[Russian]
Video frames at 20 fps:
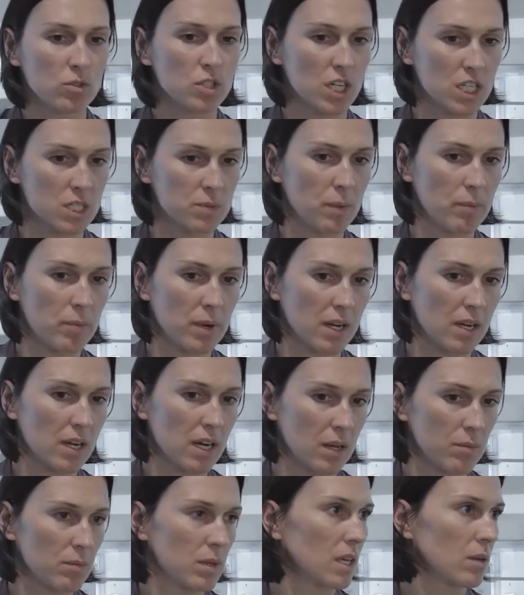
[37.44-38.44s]
учась по
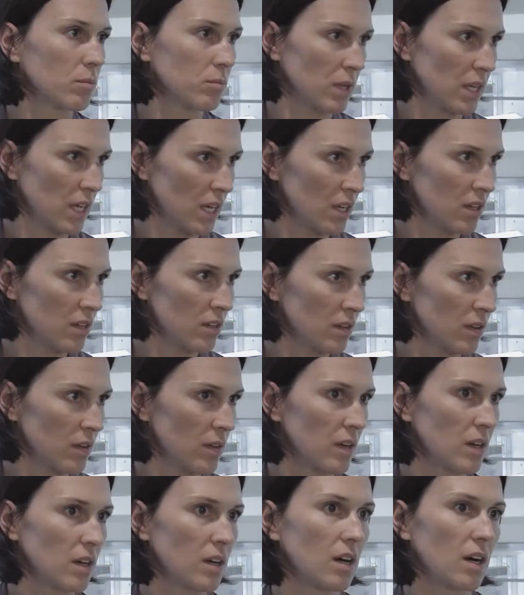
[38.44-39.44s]
программе MBA,
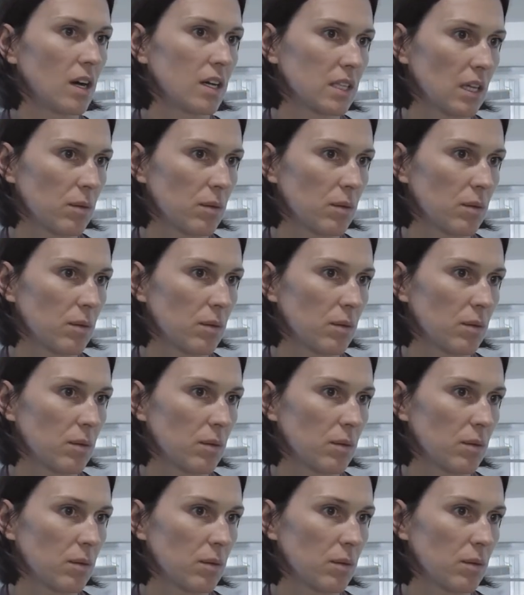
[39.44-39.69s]
а,